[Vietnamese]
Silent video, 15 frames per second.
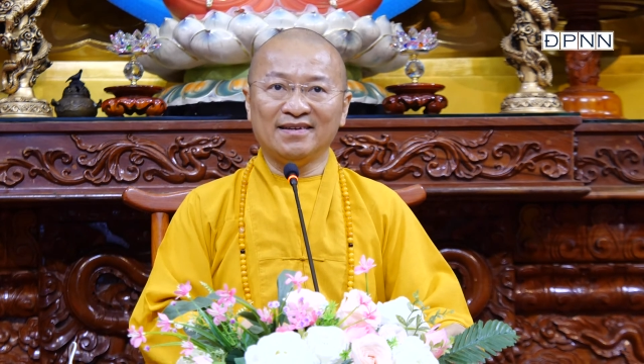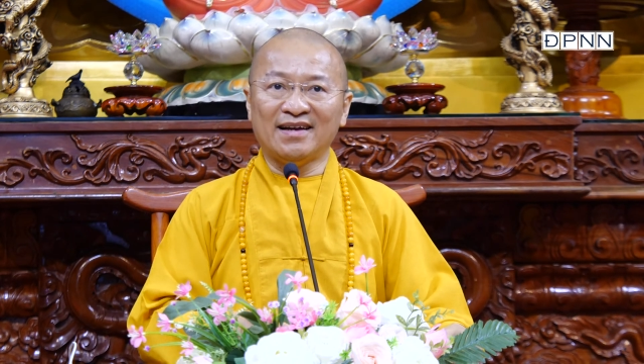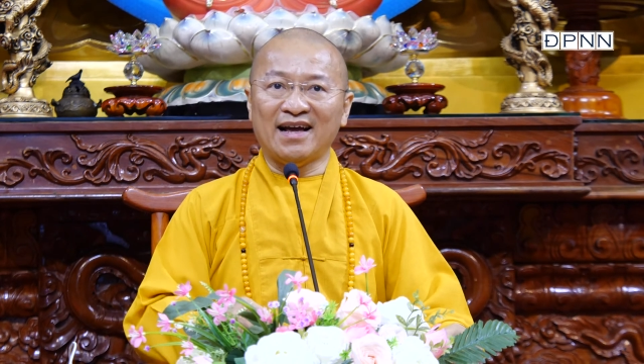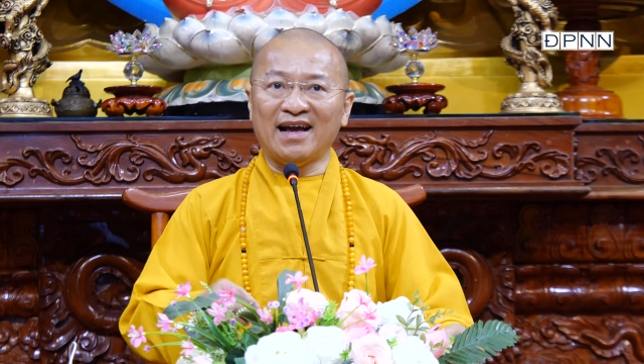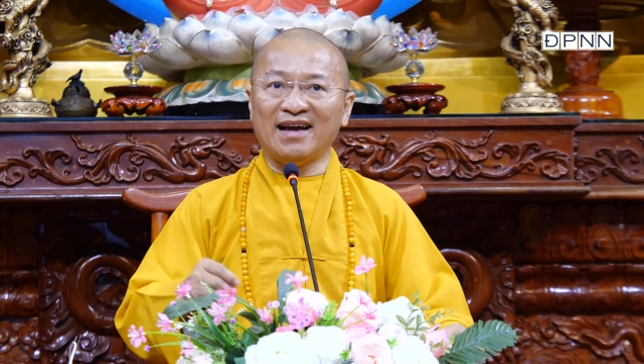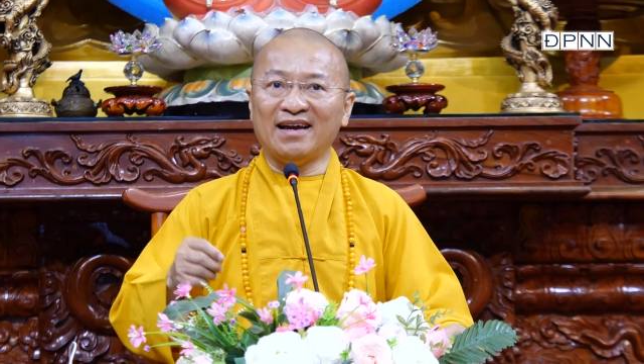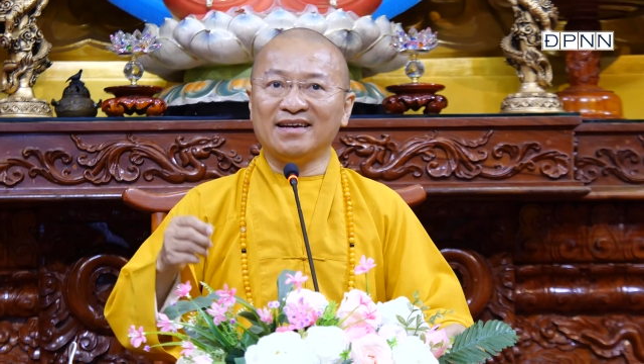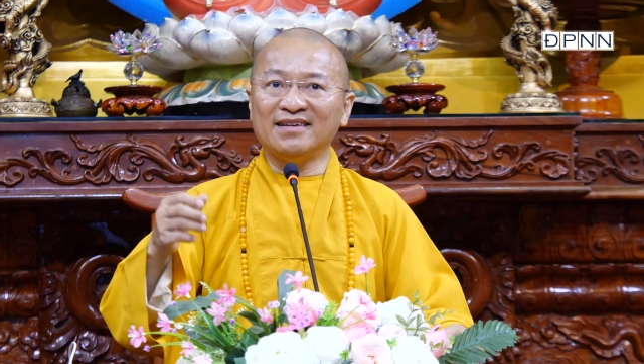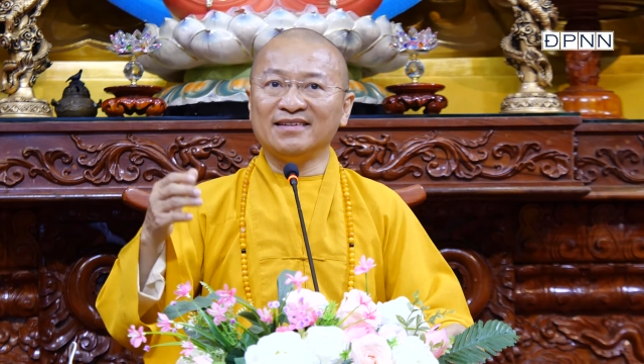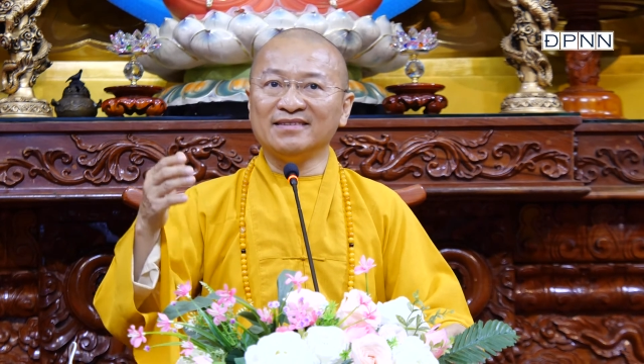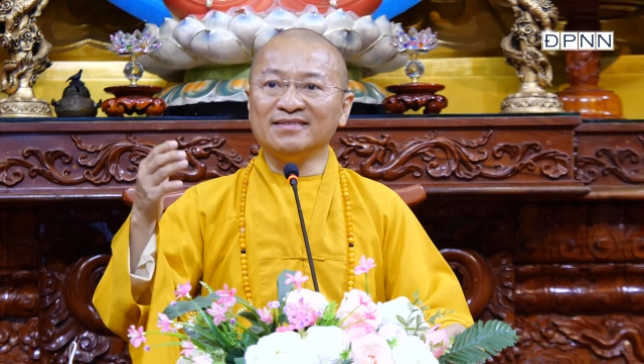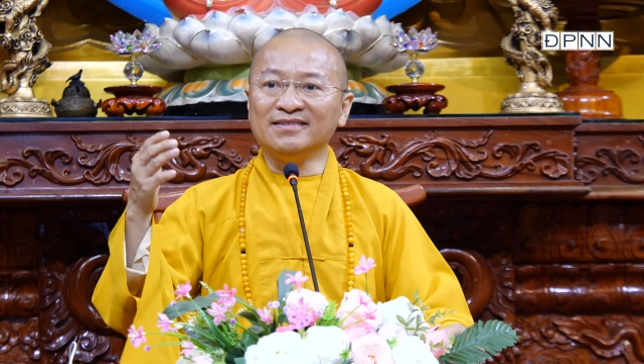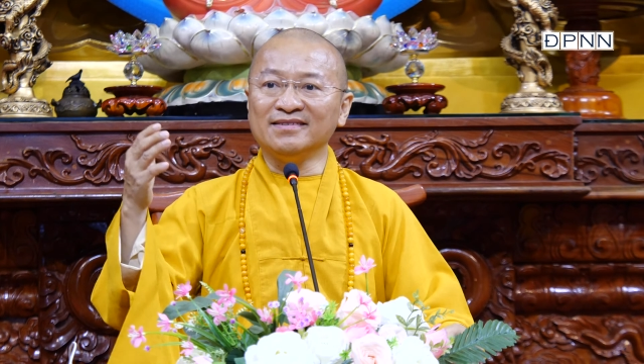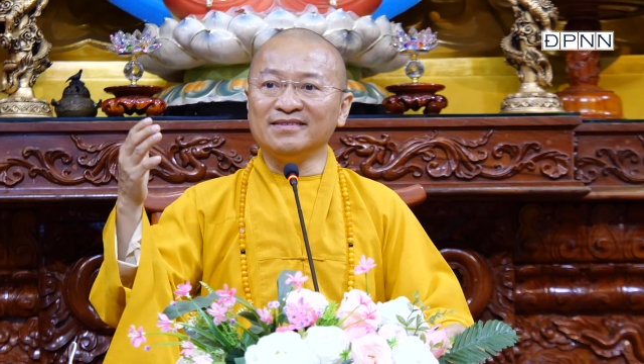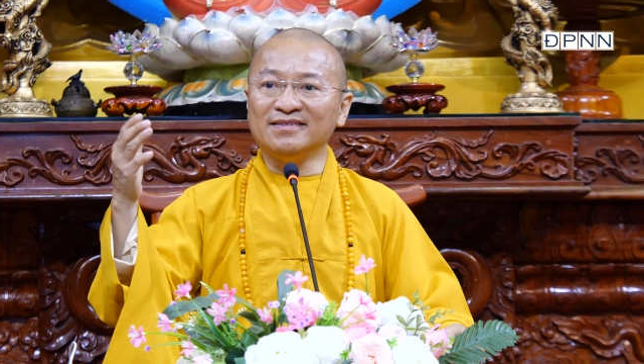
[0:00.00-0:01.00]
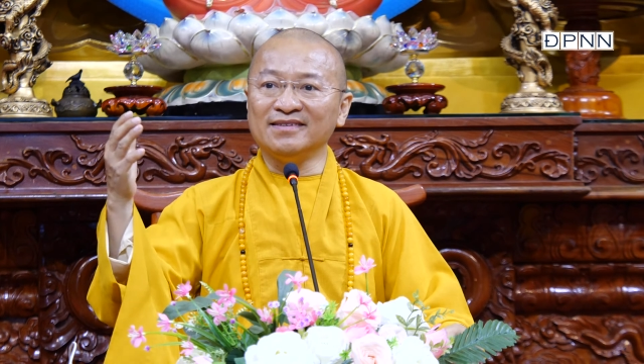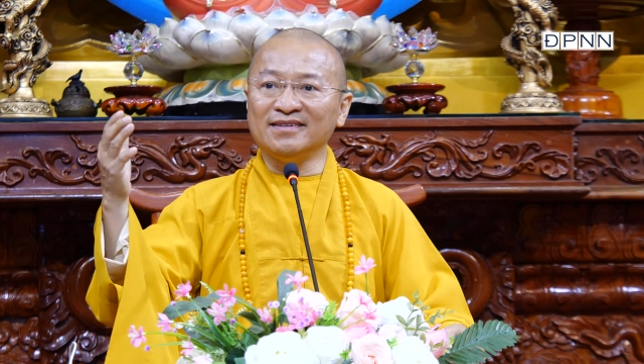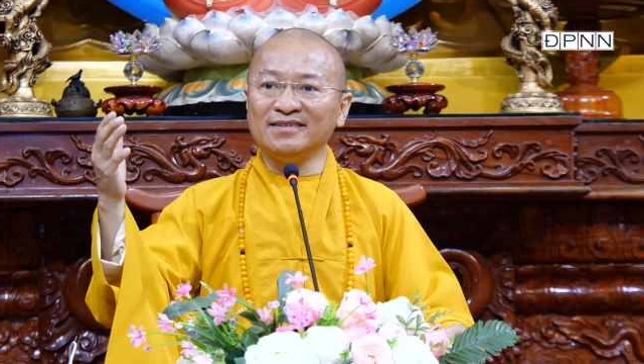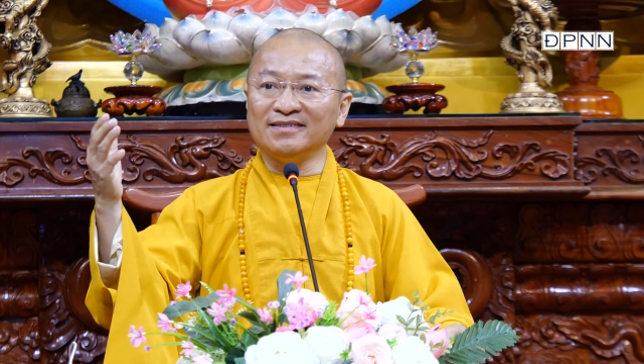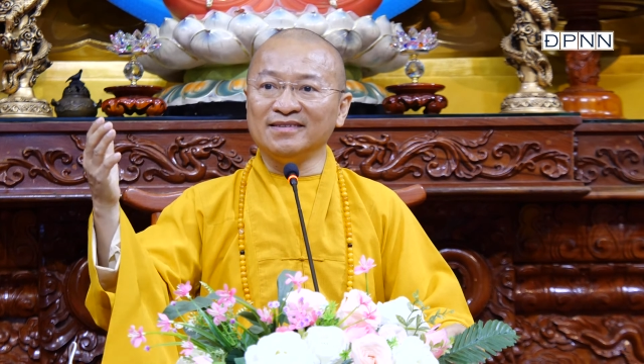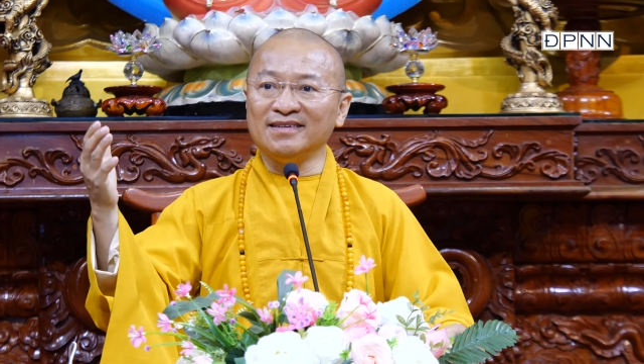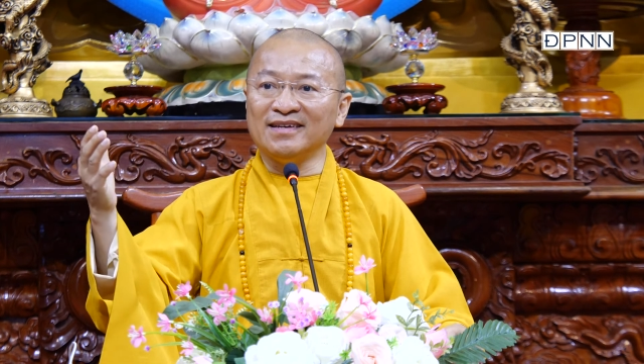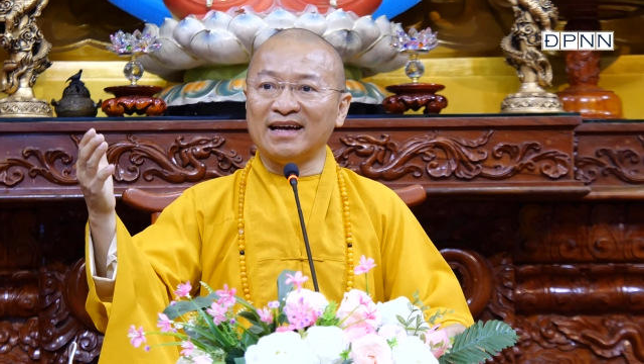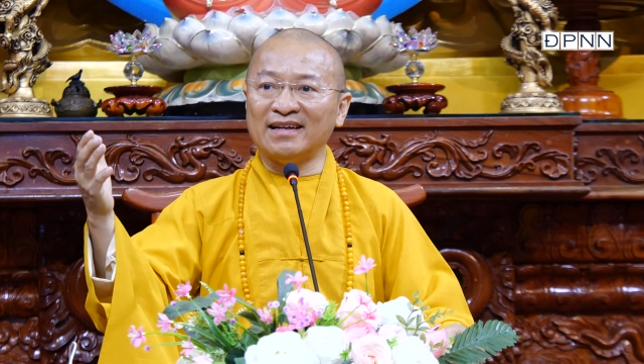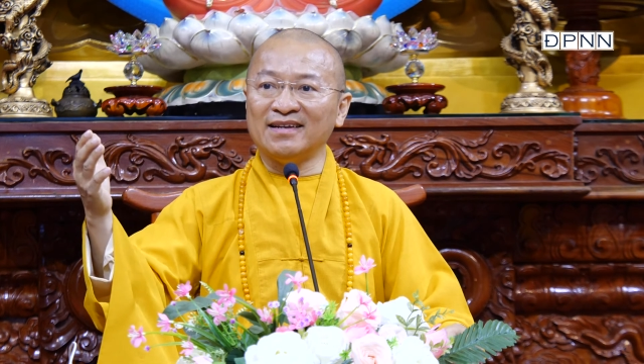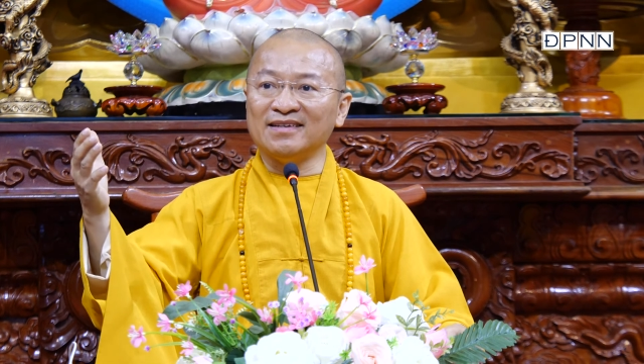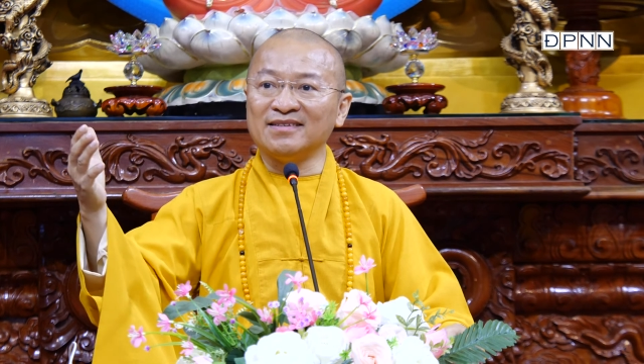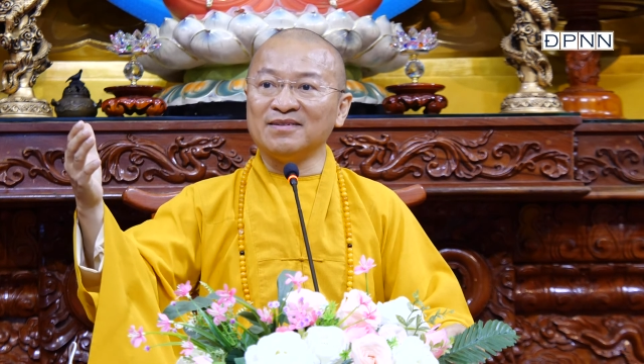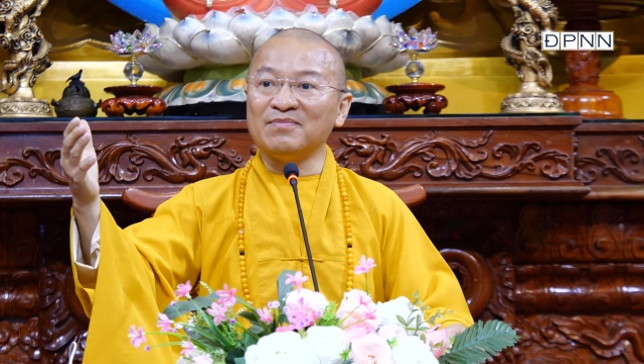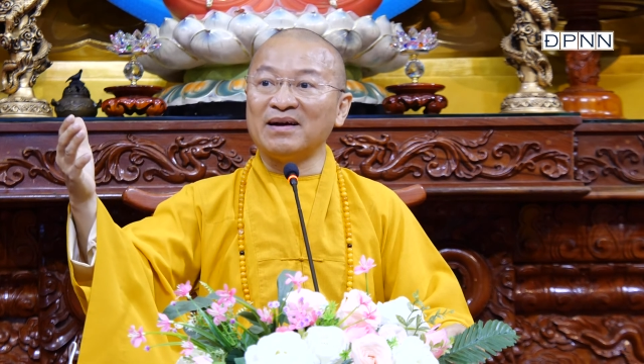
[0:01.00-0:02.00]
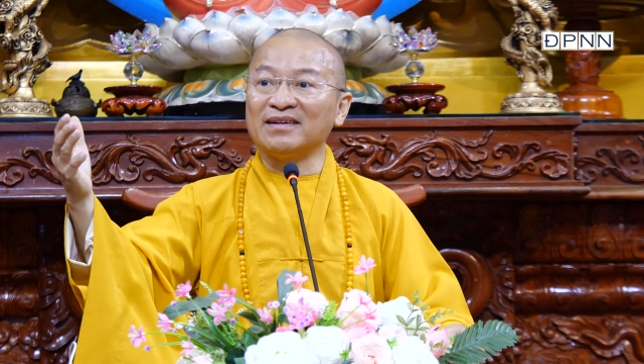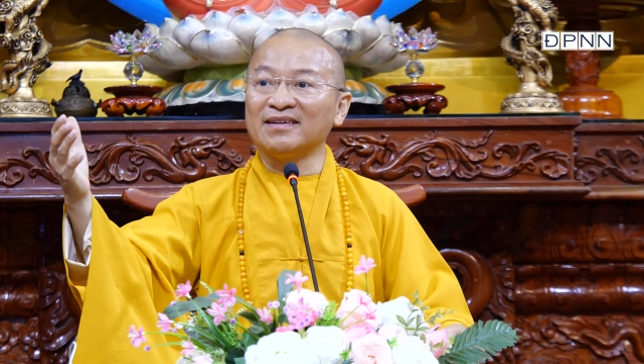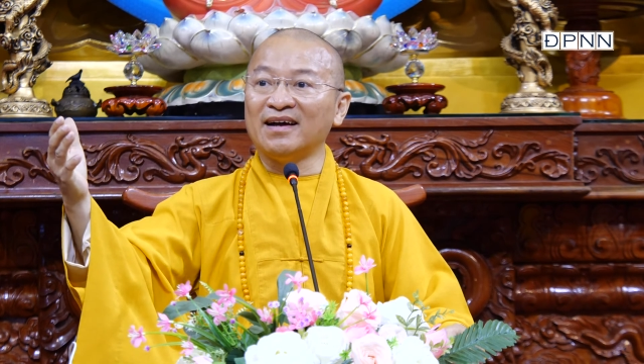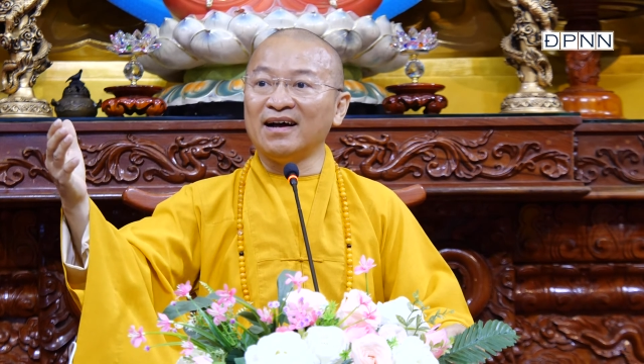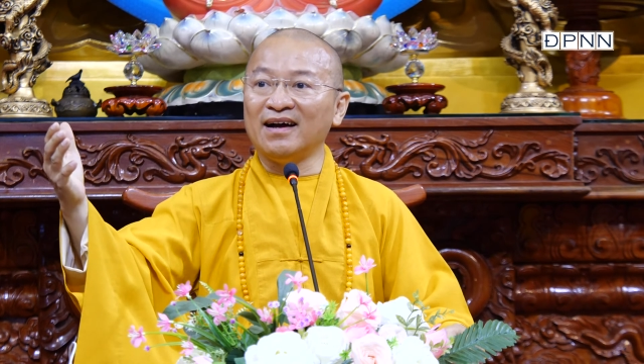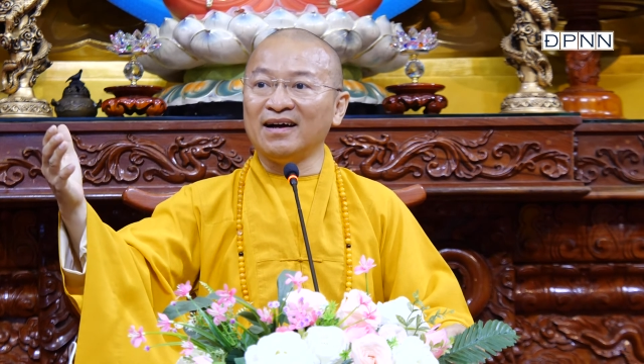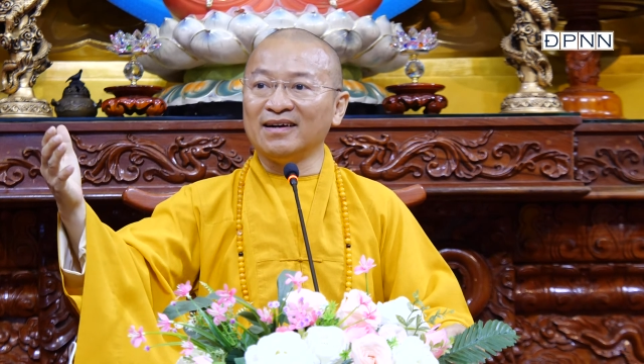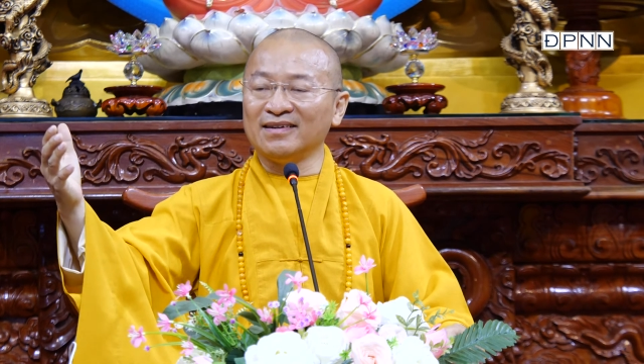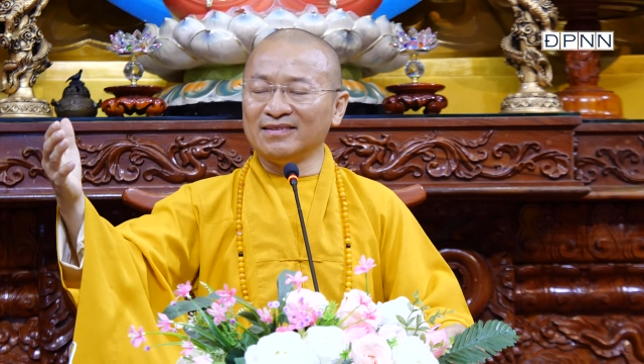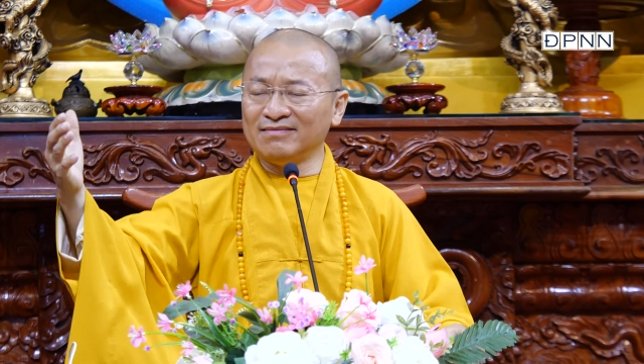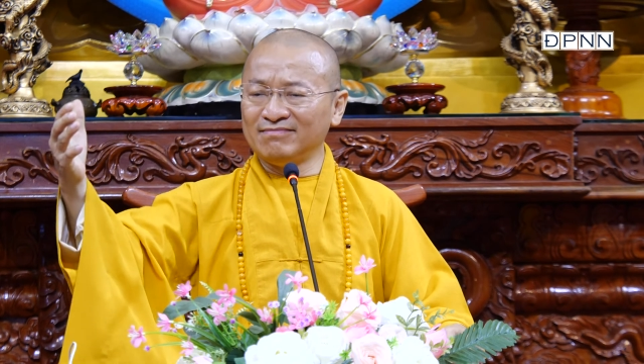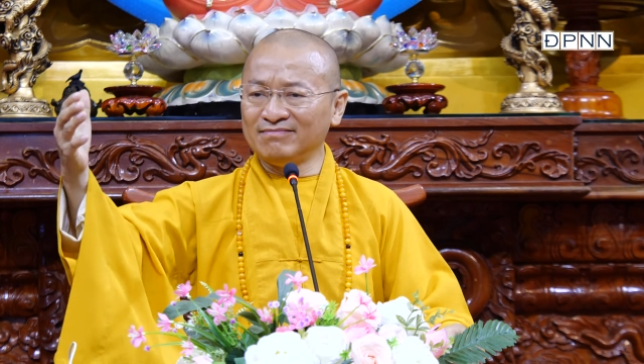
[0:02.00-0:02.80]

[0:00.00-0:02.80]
hãy đưa di ảnh lên trên bàn thờ,